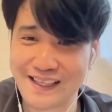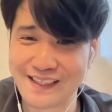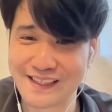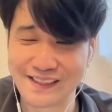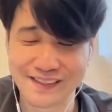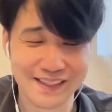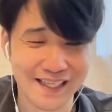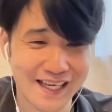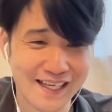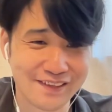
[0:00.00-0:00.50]

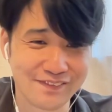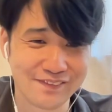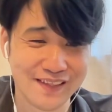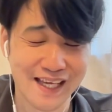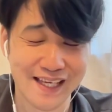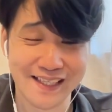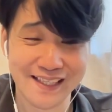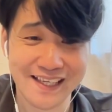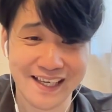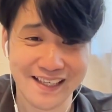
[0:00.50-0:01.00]
な、
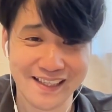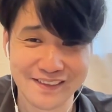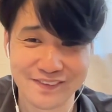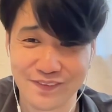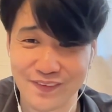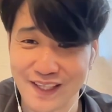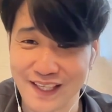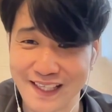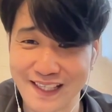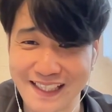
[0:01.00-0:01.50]
なんや、
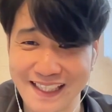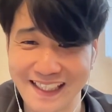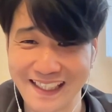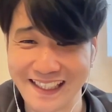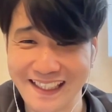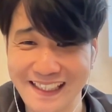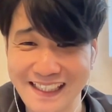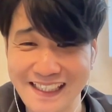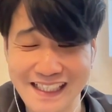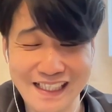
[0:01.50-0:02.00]
これ。
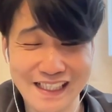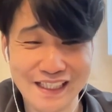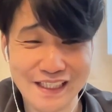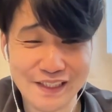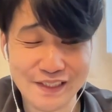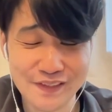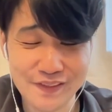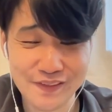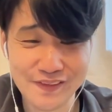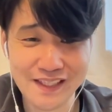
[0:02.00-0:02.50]

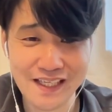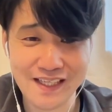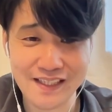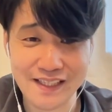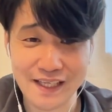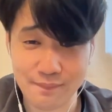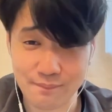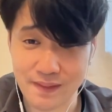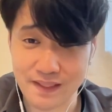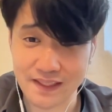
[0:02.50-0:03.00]
それでは
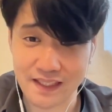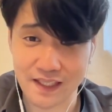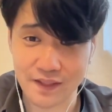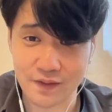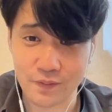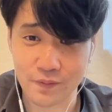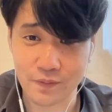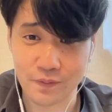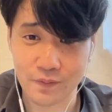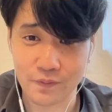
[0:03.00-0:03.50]
ね、また、あ
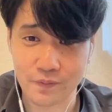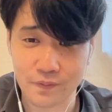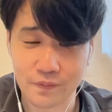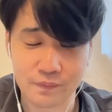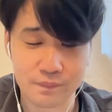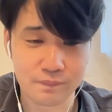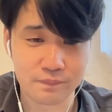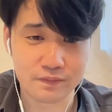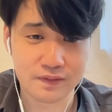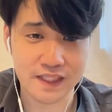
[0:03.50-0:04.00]
のー、
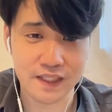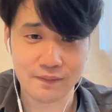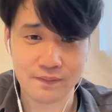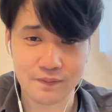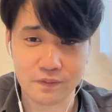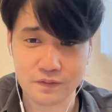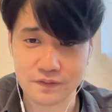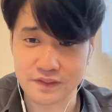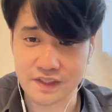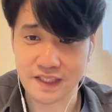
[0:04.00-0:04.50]
最後の
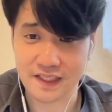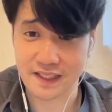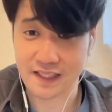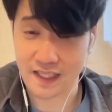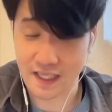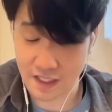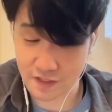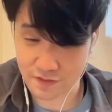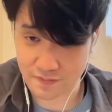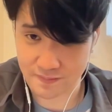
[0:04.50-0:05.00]
ご視聴いただきあり
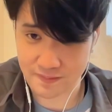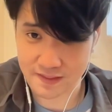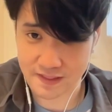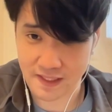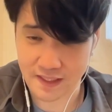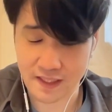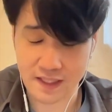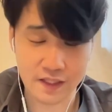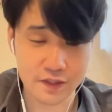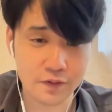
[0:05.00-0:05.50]
がとうございまし
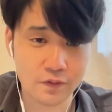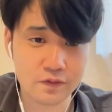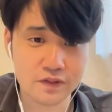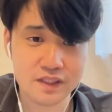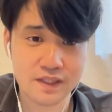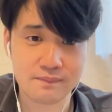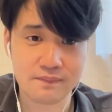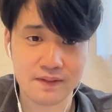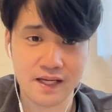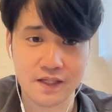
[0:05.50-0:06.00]
た。よろし
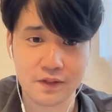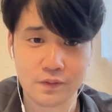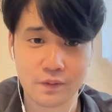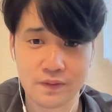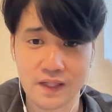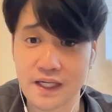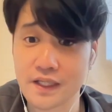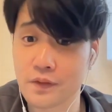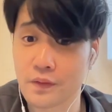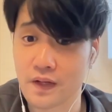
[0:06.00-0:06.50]
ければ、あの、
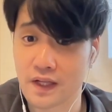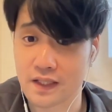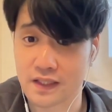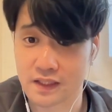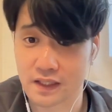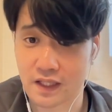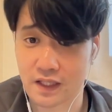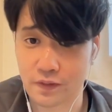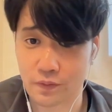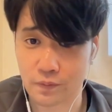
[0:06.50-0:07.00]
概要欄に、
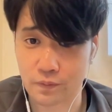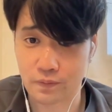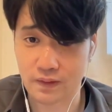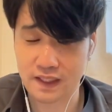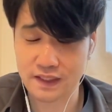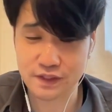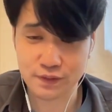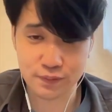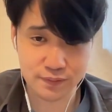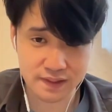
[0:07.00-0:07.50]
あの、
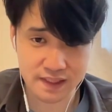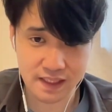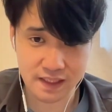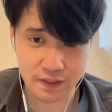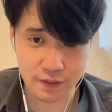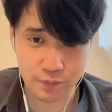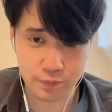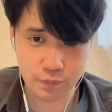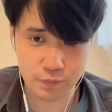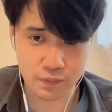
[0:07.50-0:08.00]
カツトイチさん
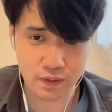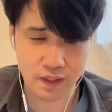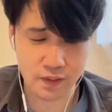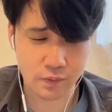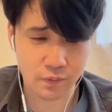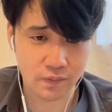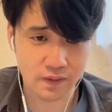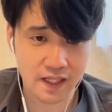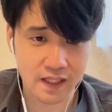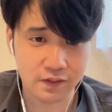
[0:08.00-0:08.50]
という、あ
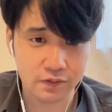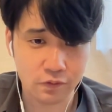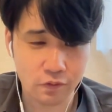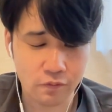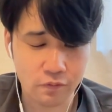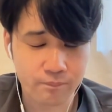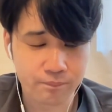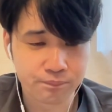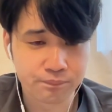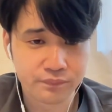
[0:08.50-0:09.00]
の、欄
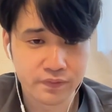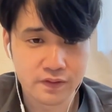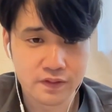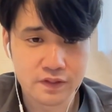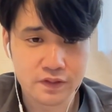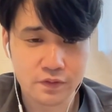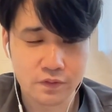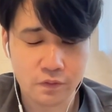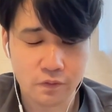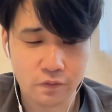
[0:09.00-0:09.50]
の、
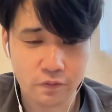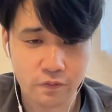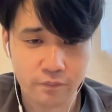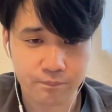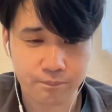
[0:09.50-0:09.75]
その、